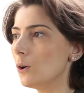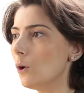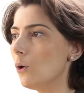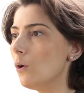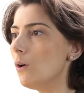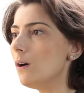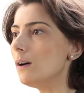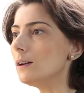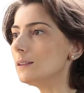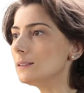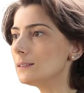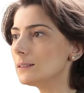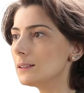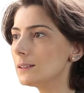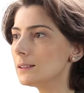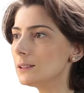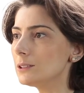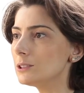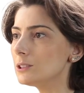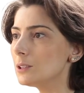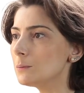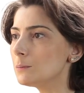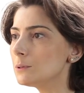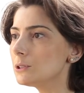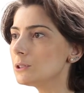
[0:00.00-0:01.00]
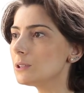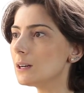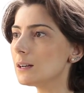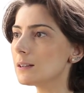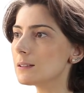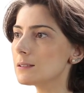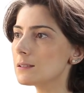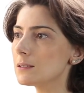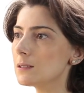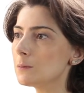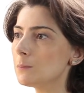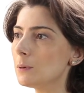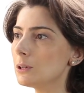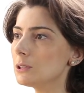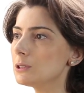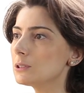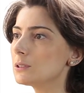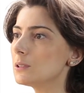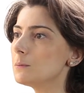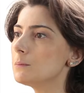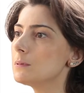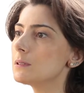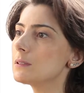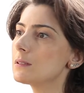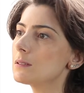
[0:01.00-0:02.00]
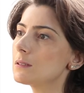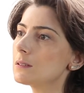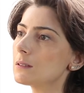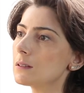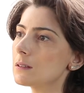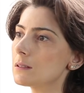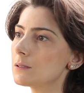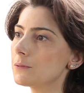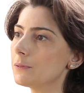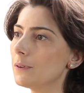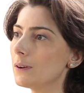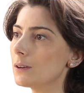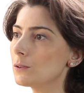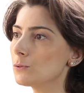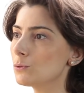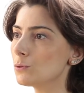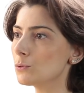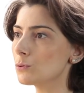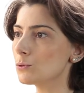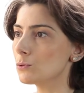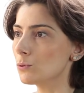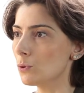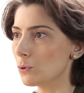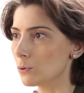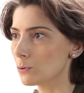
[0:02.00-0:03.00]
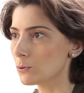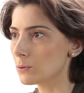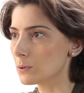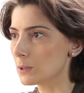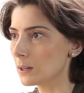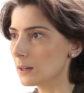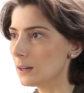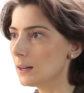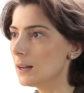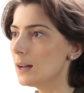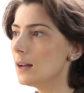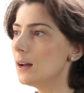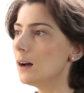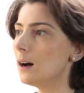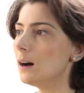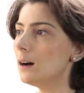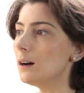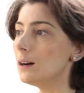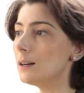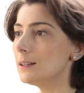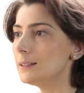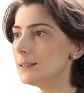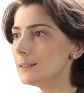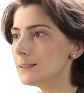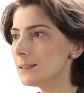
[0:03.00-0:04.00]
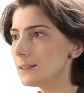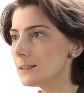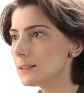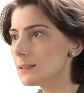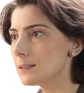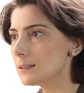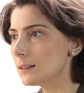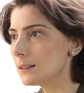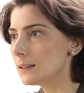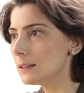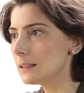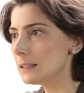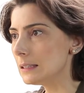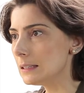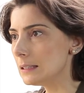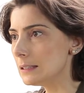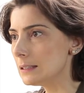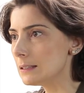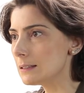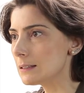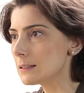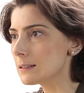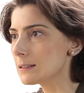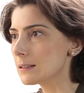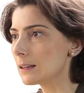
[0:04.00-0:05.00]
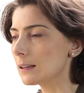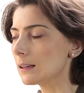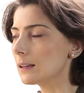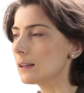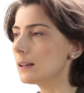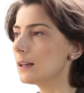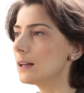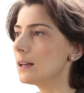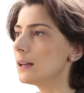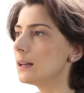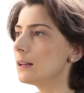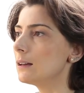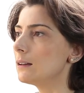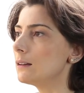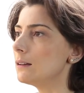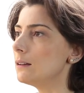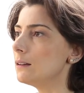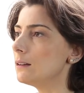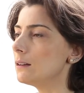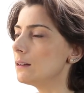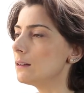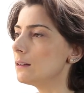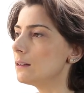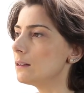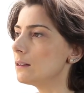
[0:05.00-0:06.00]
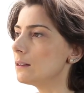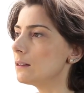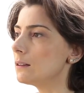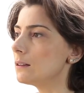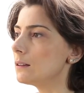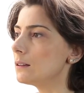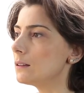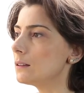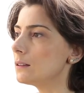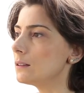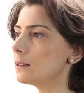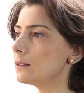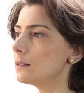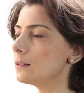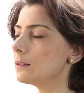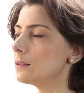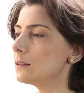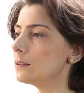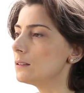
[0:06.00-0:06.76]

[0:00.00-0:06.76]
o anda yaşam içerisinde başka bir stres faktörü yoksa, aile desteği iyiyse, ise ee,